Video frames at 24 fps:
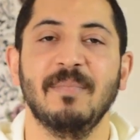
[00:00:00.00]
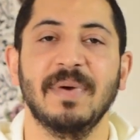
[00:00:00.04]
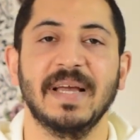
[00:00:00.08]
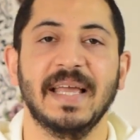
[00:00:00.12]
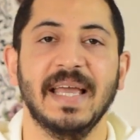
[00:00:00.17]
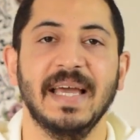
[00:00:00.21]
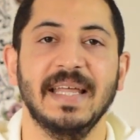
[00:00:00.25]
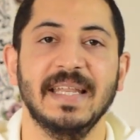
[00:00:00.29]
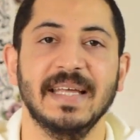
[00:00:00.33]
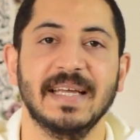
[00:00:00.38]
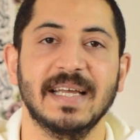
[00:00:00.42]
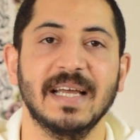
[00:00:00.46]

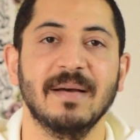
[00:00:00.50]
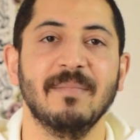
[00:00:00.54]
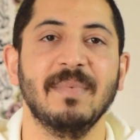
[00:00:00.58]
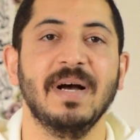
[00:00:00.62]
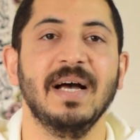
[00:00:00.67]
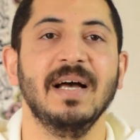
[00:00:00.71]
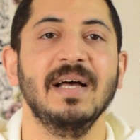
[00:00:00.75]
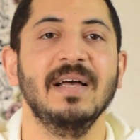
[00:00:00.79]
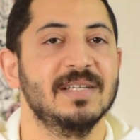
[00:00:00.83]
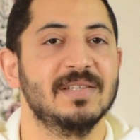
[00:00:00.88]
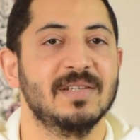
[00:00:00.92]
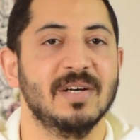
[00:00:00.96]
مكان
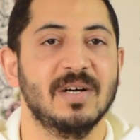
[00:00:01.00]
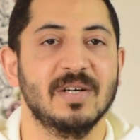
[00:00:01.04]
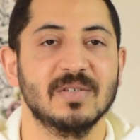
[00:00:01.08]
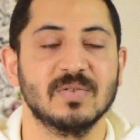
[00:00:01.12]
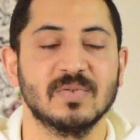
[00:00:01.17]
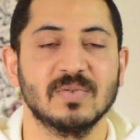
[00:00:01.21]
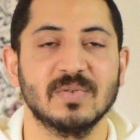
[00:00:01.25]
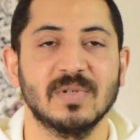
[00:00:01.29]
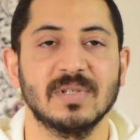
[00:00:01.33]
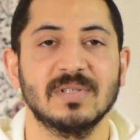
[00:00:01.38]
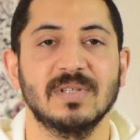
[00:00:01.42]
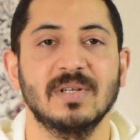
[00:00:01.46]
الجامعة
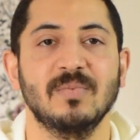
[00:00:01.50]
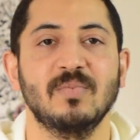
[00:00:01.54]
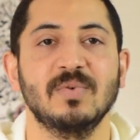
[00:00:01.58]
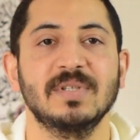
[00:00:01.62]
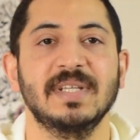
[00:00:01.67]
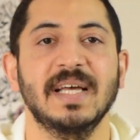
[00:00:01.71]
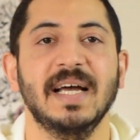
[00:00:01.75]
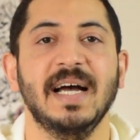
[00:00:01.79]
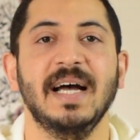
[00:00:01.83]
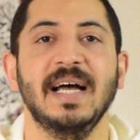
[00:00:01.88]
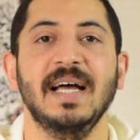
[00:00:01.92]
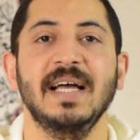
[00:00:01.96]
التخصصات
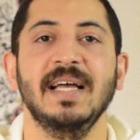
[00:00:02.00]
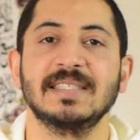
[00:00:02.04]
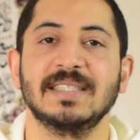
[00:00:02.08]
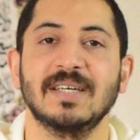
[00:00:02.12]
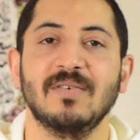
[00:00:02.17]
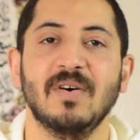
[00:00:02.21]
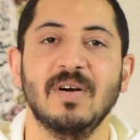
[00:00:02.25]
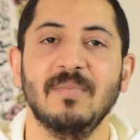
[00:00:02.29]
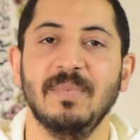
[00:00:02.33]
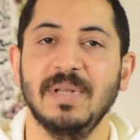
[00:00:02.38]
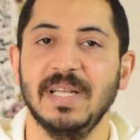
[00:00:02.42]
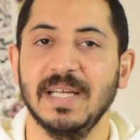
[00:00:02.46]
المتاحة
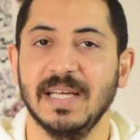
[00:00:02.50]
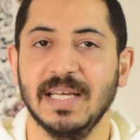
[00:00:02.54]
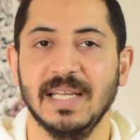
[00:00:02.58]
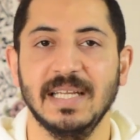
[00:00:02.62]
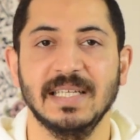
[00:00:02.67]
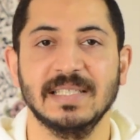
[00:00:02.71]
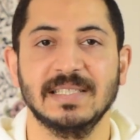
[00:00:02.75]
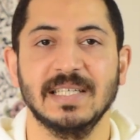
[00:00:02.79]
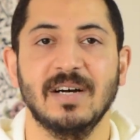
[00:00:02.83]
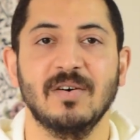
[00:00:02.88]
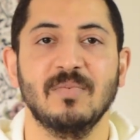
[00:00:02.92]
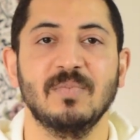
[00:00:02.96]
سواء
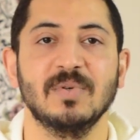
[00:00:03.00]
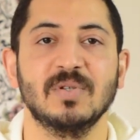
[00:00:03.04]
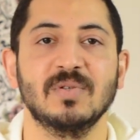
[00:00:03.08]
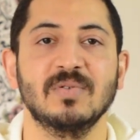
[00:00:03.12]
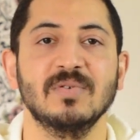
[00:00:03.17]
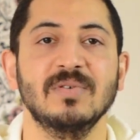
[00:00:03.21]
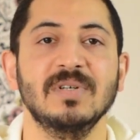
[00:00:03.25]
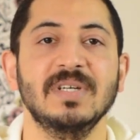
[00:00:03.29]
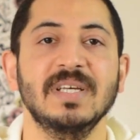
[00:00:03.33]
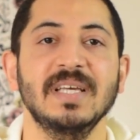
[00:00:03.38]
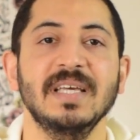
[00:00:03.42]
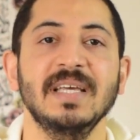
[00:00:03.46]
بالإنجليزي أو
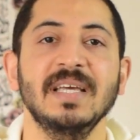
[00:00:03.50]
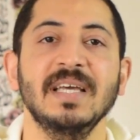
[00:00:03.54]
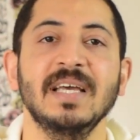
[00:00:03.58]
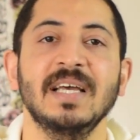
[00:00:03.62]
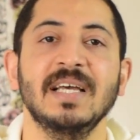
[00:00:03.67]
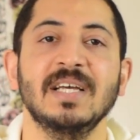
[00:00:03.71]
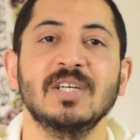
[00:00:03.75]
بالتركي